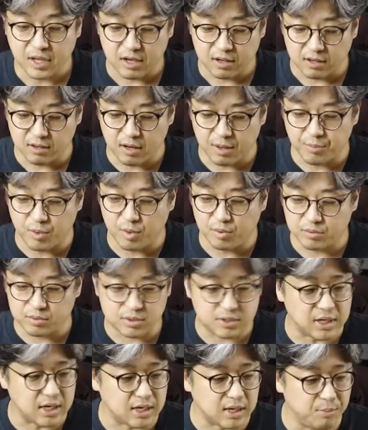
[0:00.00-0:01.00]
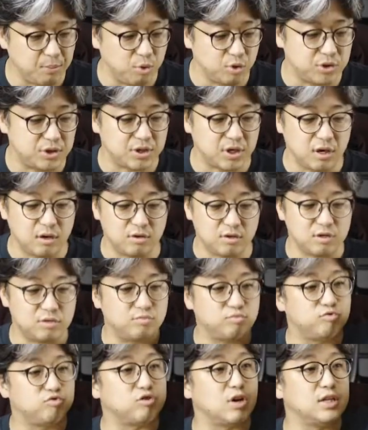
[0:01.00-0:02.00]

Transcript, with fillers: 그럼 한번 잠깐 보시죠. 두